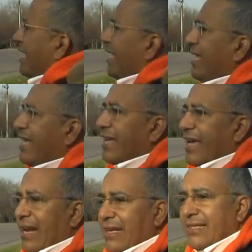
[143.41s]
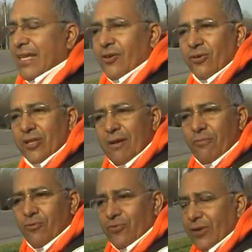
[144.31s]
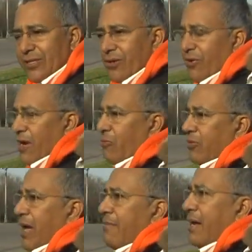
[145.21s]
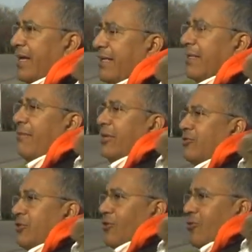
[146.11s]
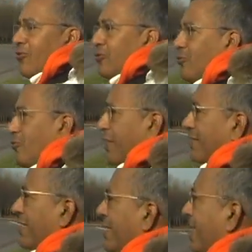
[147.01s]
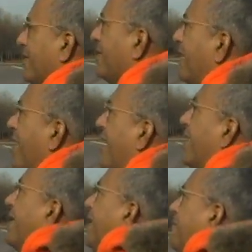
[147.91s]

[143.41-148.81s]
Y el Señor del Mundo, el Señor Gautama, estableció su residencia aquí.